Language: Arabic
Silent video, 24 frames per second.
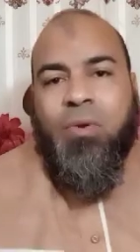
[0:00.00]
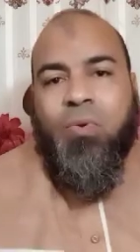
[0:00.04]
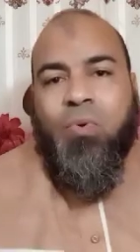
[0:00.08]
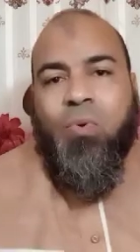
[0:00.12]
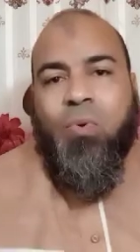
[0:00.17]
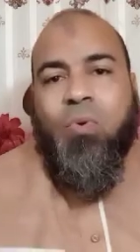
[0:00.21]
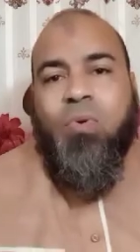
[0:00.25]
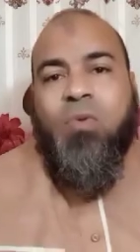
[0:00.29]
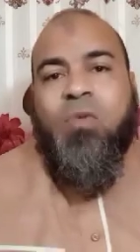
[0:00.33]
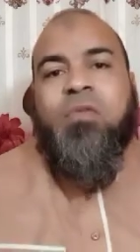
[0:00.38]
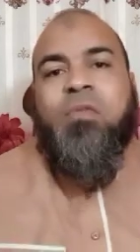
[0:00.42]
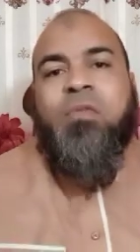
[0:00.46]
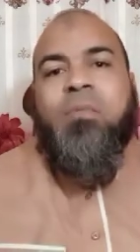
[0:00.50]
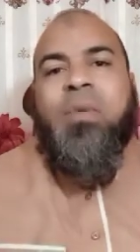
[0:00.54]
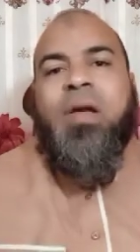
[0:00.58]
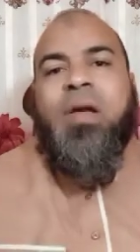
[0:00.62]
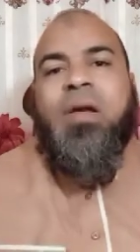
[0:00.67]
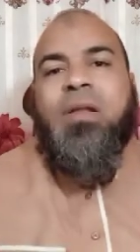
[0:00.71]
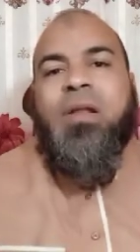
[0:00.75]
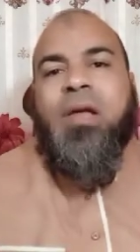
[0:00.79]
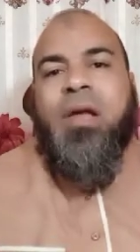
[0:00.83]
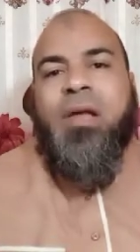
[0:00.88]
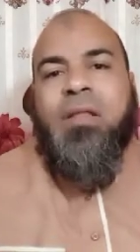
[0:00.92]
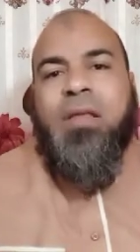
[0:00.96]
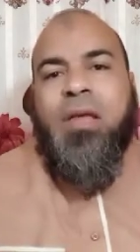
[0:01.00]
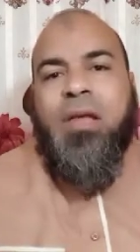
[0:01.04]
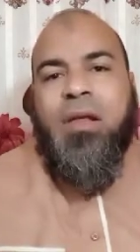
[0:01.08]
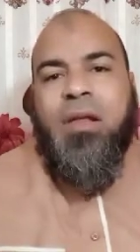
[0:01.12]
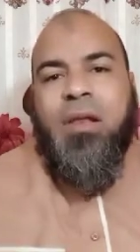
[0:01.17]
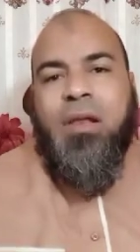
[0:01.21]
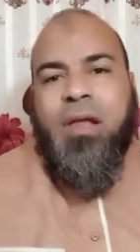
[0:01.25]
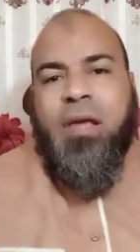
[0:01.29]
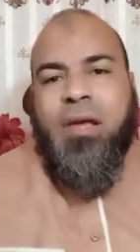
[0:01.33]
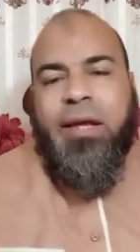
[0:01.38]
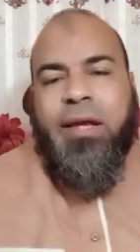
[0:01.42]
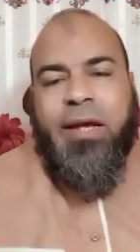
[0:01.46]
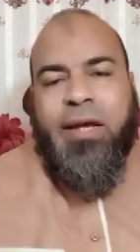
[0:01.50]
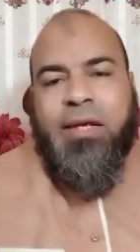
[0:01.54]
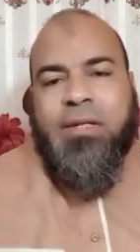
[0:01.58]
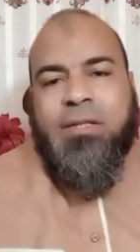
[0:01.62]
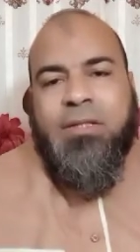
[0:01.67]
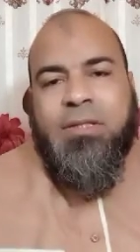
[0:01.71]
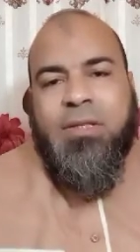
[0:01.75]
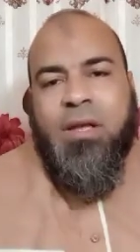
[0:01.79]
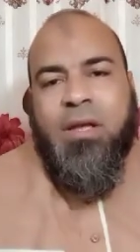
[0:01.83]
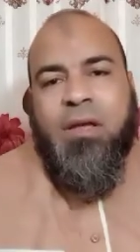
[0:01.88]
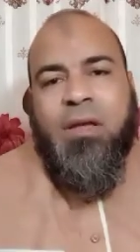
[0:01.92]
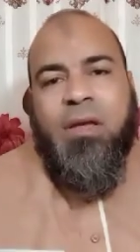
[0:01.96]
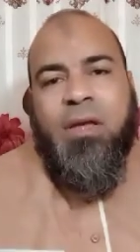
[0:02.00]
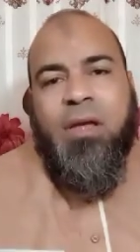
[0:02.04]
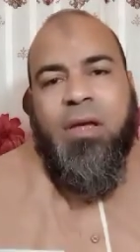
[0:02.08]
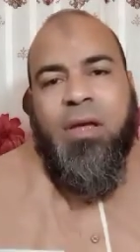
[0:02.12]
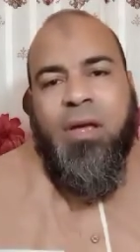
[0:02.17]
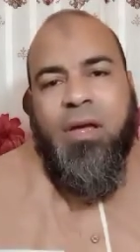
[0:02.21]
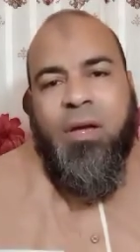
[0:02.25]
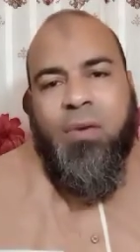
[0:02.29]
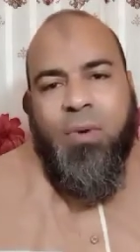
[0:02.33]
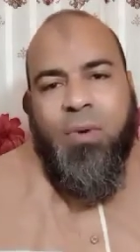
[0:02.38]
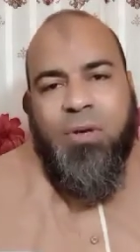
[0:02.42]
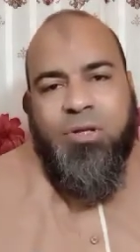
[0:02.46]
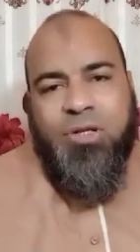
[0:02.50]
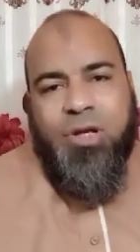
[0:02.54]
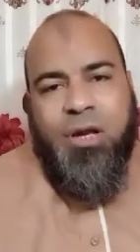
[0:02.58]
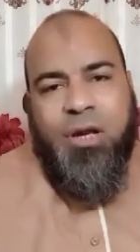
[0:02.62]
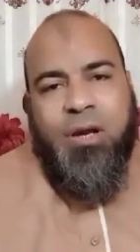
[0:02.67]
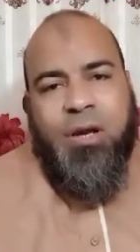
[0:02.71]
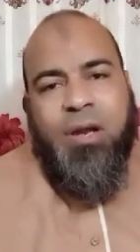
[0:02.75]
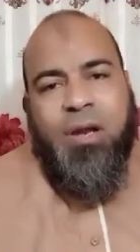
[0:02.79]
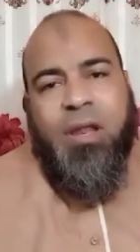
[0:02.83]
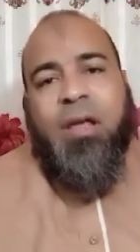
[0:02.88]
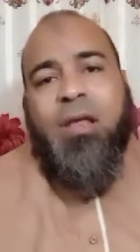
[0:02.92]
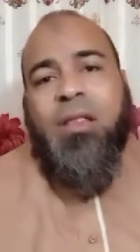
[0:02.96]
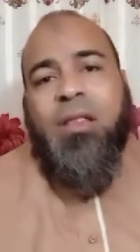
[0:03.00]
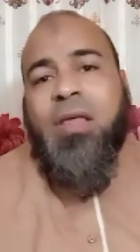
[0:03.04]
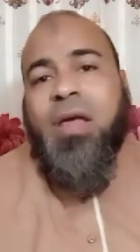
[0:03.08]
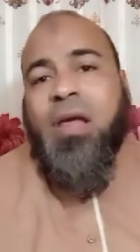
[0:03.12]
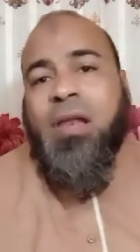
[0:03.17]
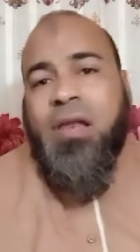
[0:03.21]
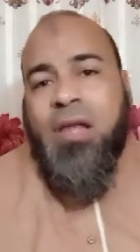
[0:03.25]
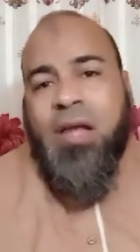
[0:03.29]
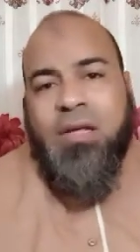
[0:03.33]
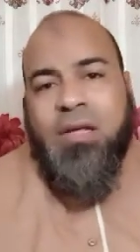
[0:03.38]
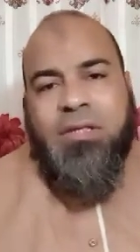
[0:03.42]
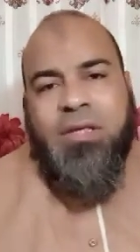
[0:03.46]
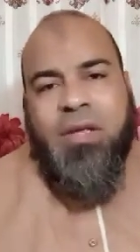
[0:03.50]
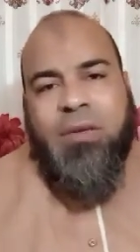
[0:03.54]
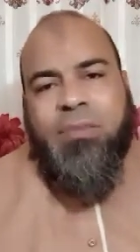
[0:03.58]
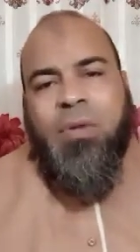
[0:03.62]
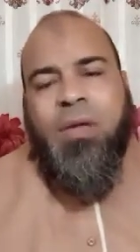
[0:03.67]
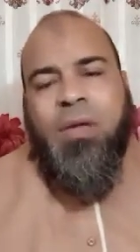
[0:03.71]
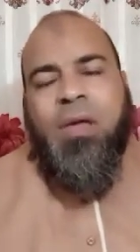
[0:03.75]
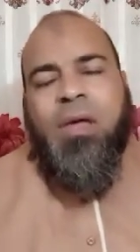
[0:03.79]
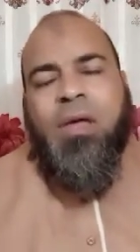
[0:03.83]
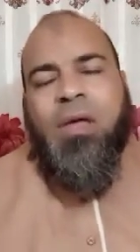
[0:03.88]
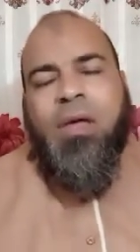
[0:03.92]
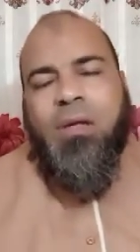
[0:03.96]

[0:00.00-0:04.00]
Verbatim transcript: الوقوف بين يدي الله عز وجل لكن هل يأسم؟